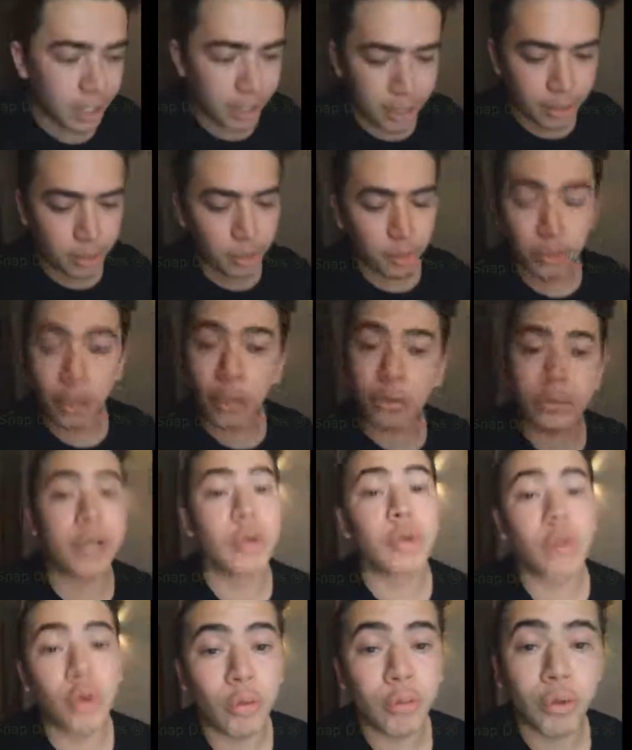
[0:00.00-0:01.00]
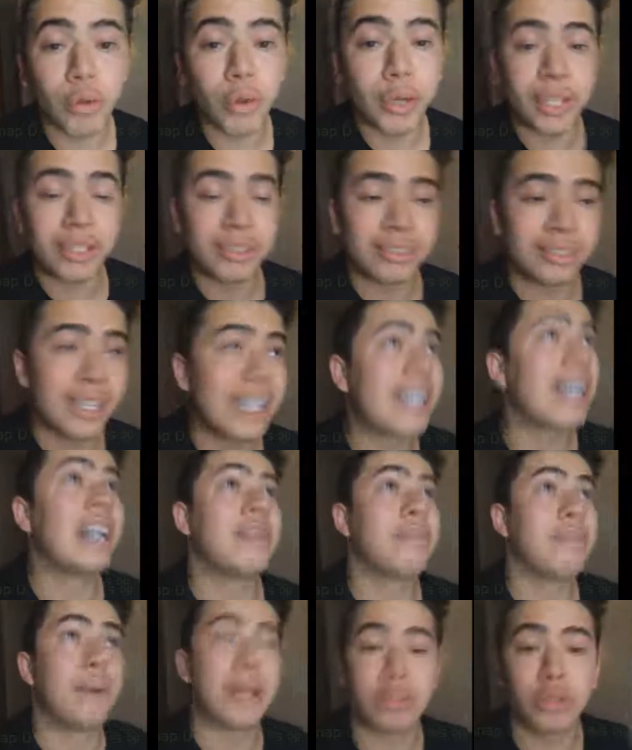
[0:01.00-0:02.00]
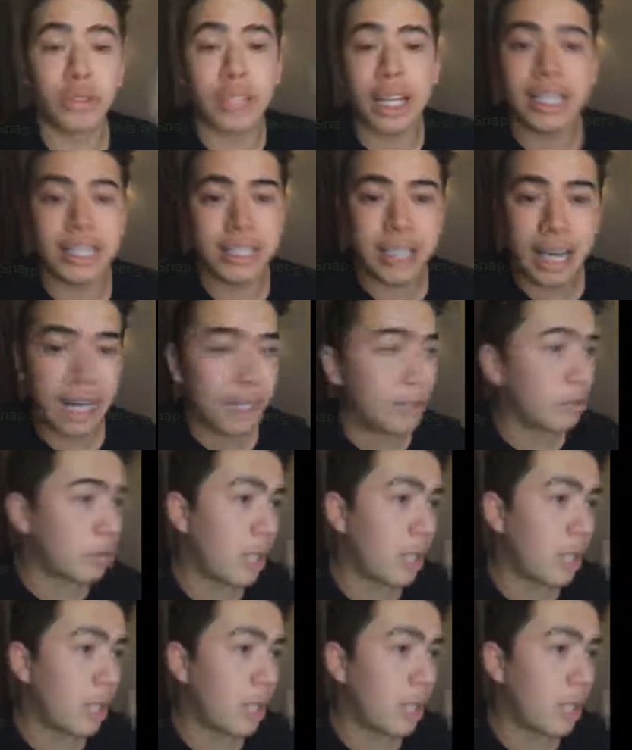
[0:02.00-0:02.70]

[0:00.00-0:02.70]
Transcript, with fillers: eu não tenho como conhecer cada personalidade,